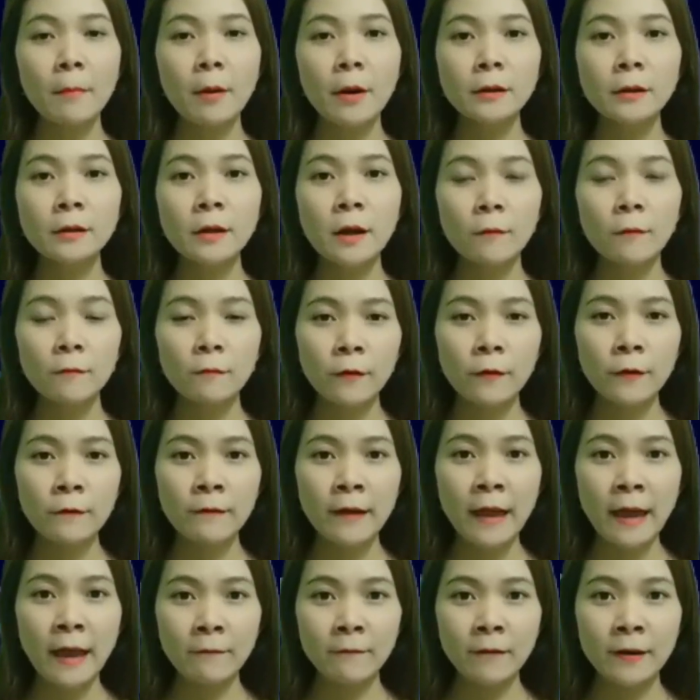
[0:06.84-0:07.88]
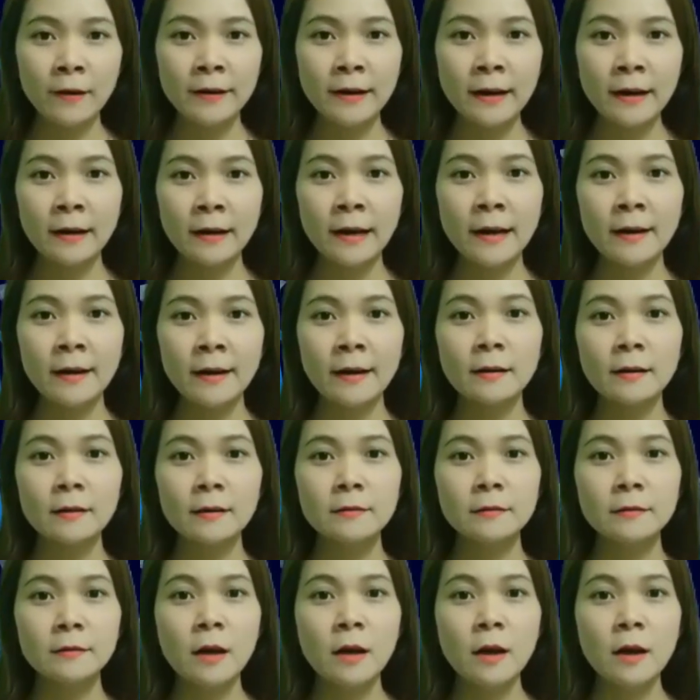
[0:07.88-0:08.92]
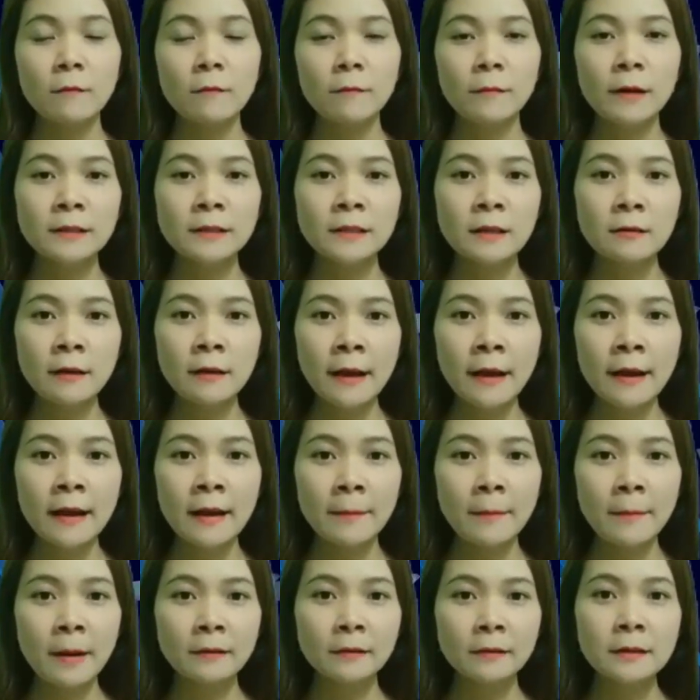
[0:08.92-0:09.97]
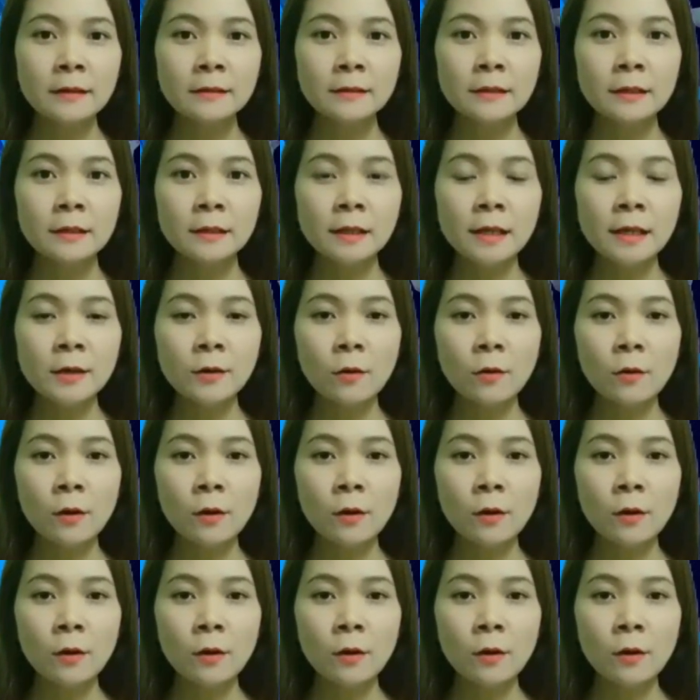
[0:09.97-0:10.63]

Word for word: mới thật vui vẻ và tràn đầy năng lượng. Và sau đây là nội dung chi tiết